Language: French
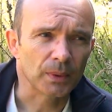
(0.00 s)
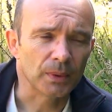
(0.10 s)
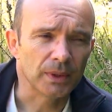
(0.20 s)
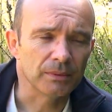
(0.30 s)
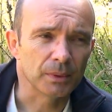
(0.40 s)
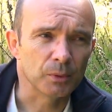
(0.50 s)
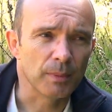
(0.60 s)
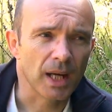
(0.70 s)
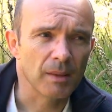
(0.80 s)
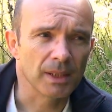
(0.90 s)
au niveau du
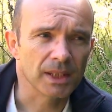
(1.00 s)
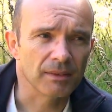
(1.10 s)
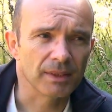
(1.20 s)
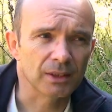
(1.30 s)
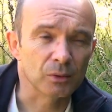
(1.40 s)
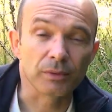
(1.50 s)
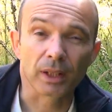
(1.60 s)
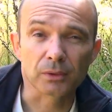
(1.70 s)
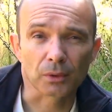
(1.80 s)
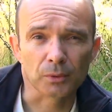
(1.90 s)
bal, ben, ça va être
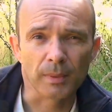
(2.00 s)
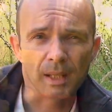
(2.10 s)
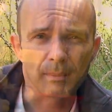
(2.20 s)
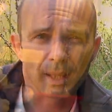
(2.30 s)
l'ouverture du bal